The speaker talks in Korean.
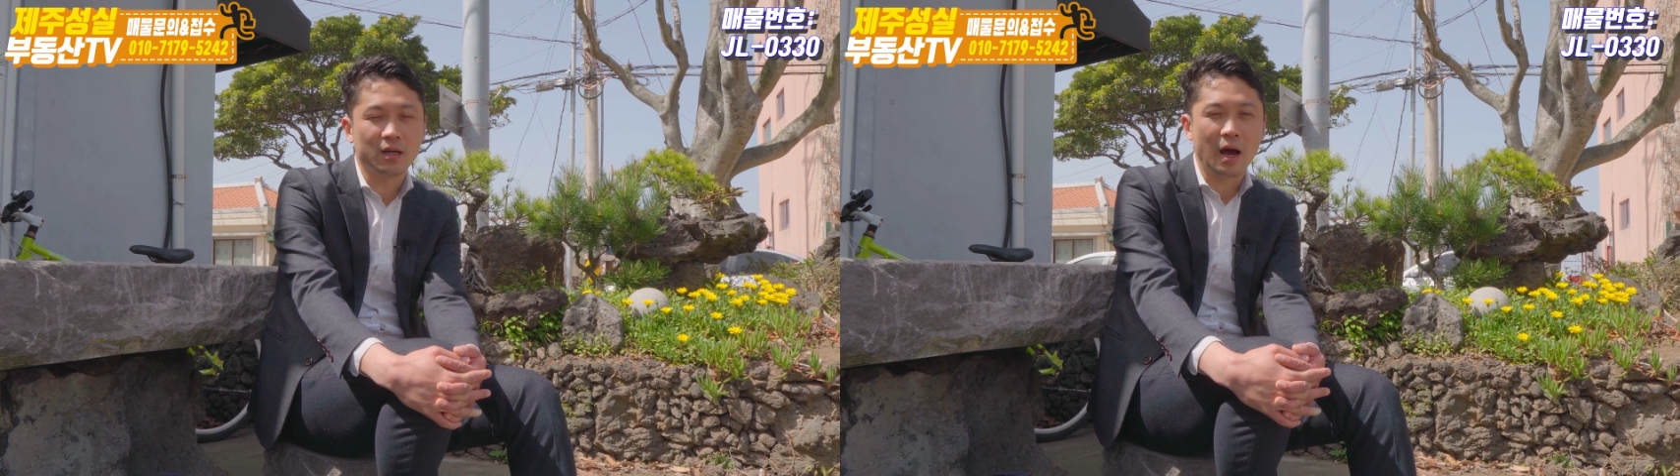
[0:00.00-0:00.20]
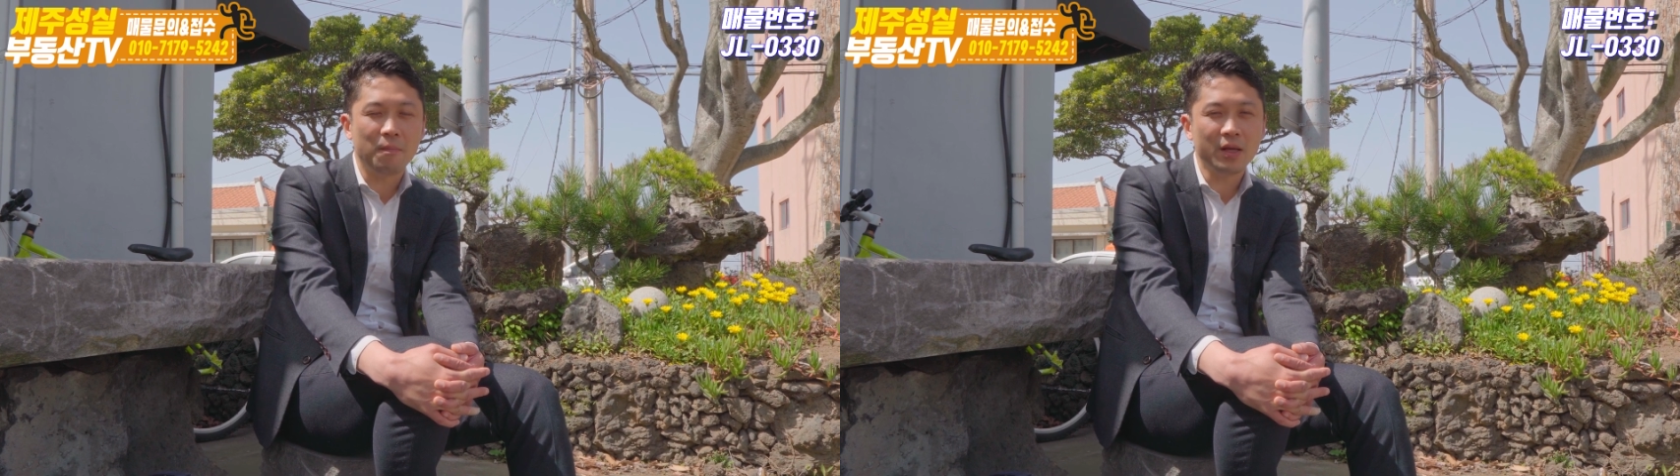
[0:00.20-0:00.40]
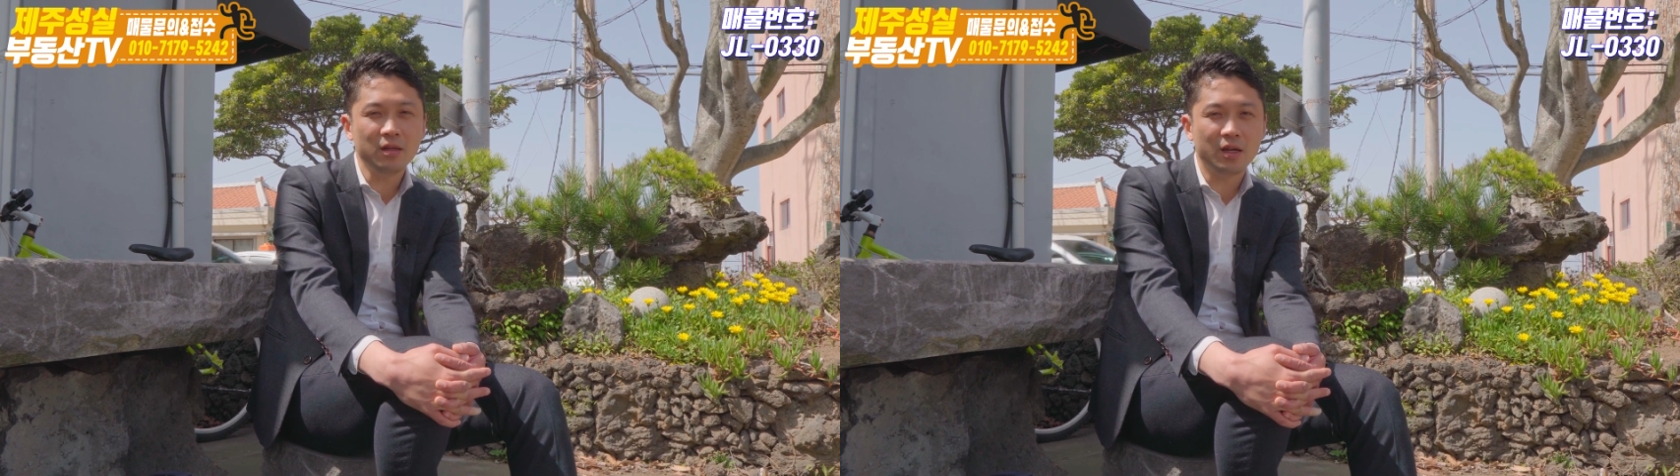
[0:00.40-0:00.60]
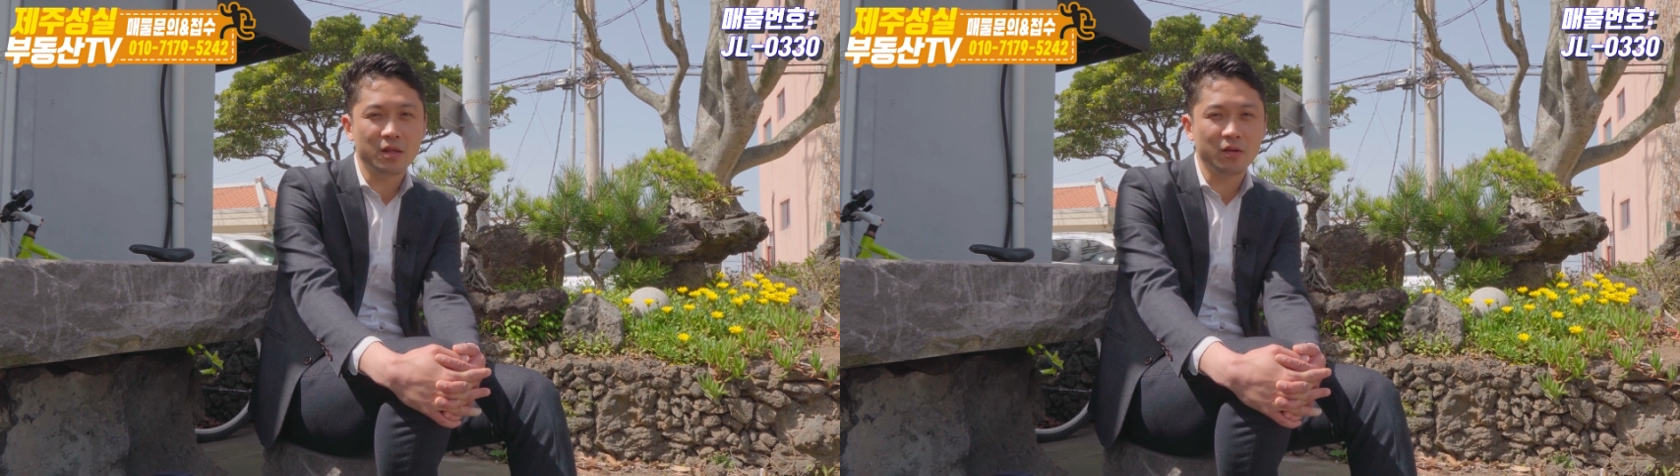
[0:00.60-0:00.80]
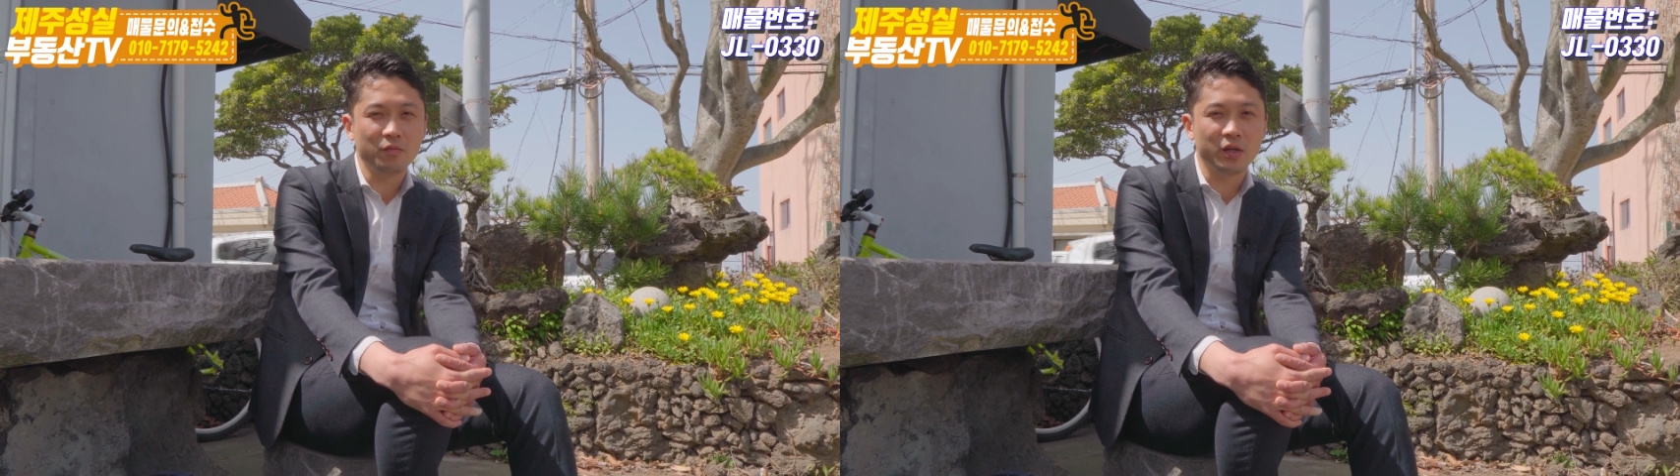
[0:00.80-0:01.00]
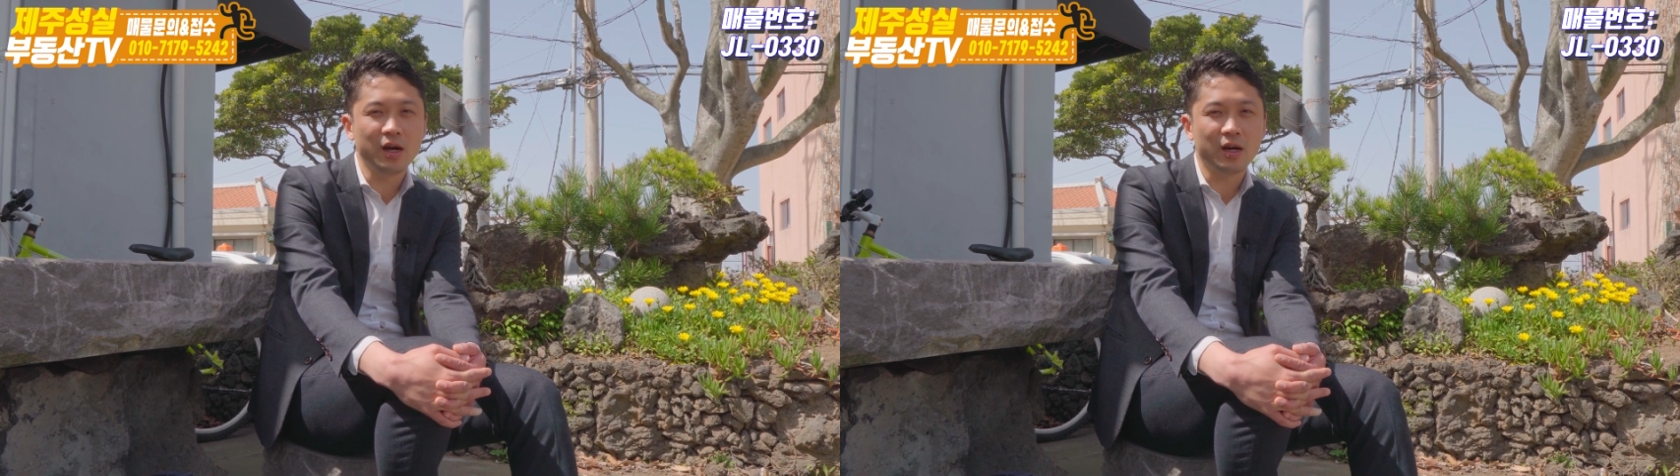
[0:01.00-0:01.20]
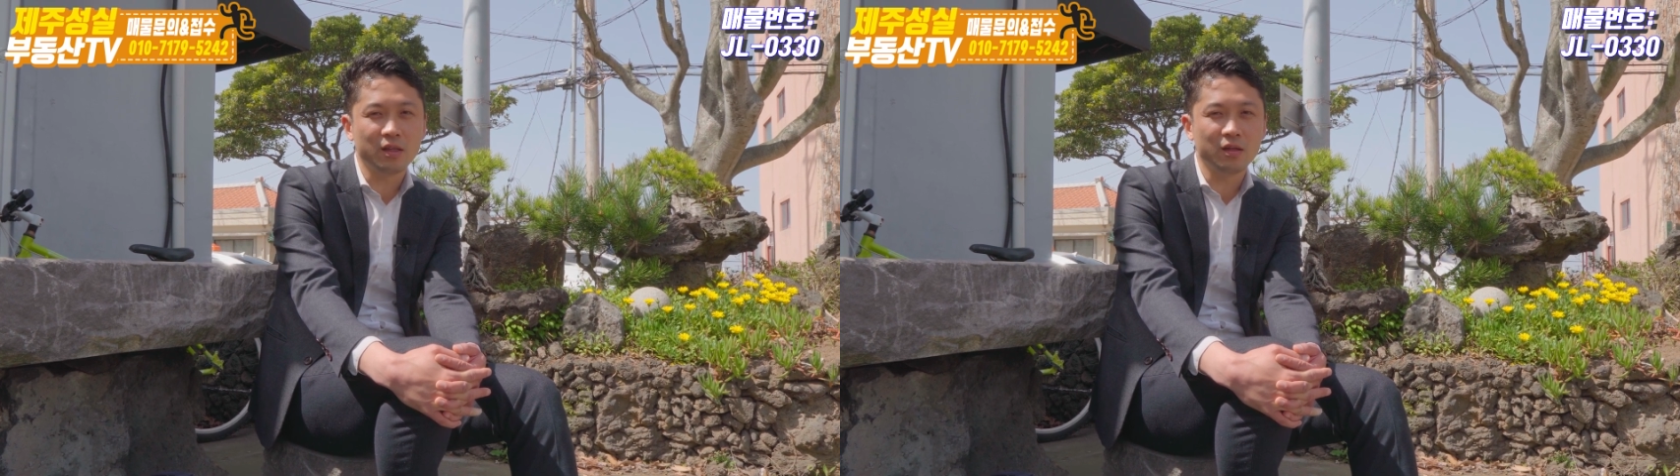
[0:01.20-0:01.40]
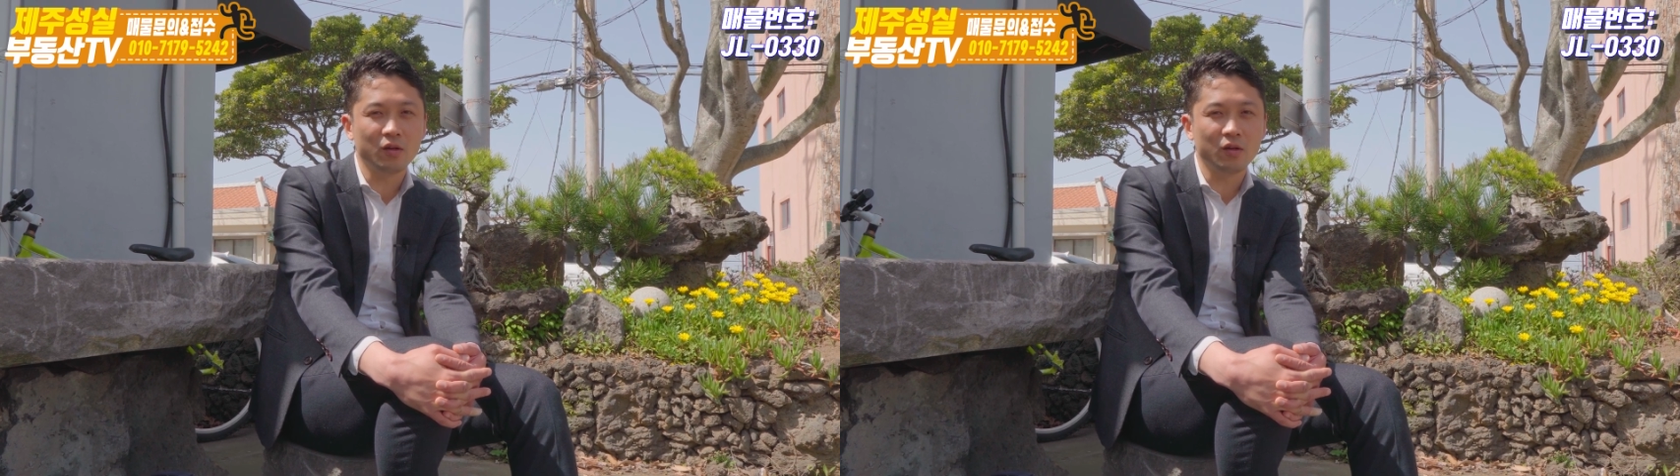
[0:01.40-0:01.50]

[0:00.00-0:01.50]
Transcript: 아파트나 지금 빌라 같은